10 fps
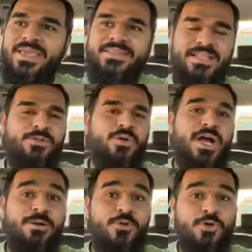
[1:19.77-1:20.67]
कि दिल
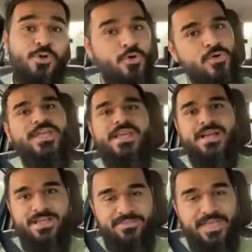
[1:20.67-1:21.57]
दुखा हम लोग लोगों के लिए
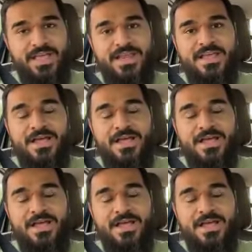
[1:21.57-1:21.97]
खड़े हुए यार